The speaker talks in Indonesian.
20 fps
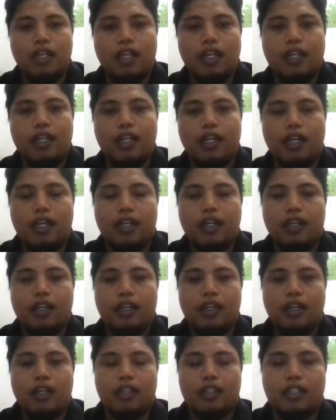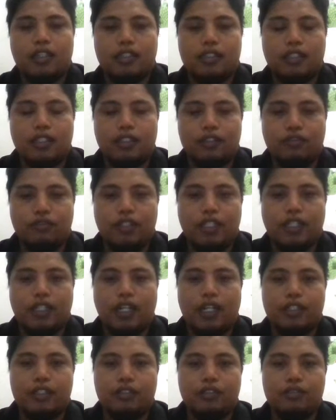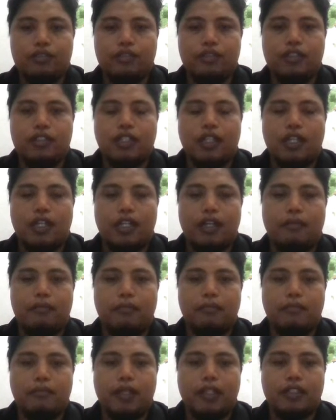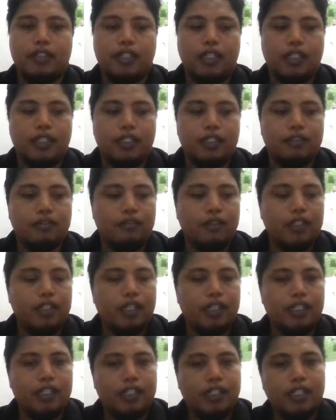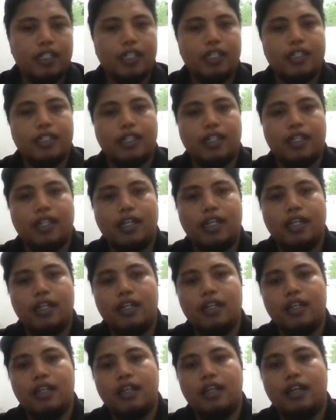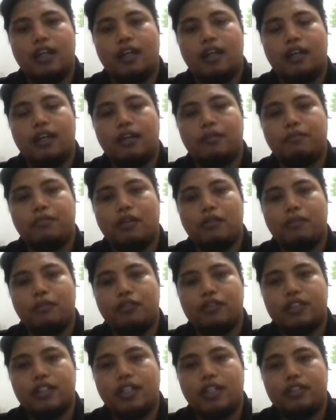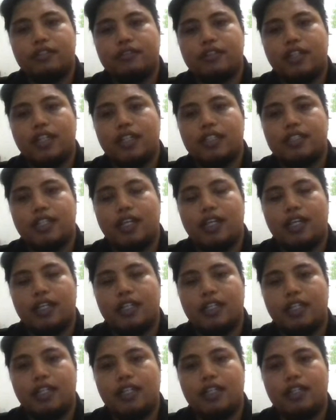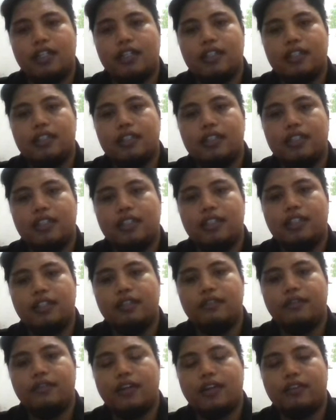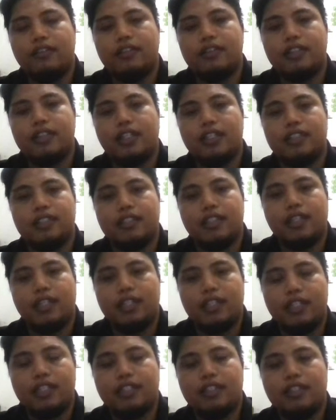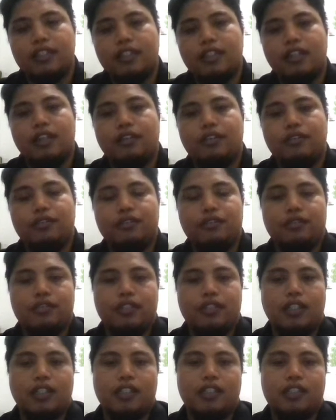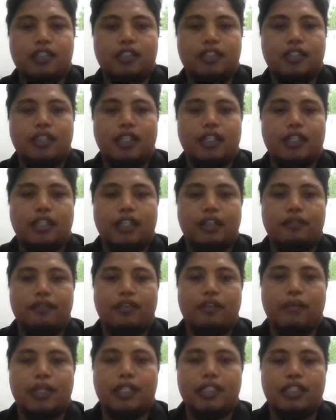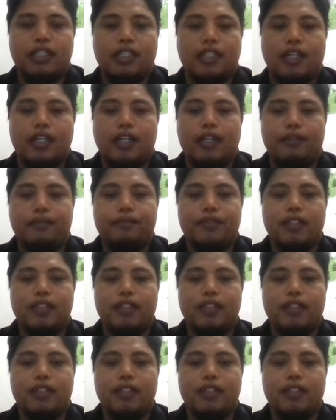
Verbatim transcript: Nah, studi kasus dalam materi kuliah ini adalah uh, proposal tugas akhir di Fakultas Teknik, khususnya di Teknik Informatika,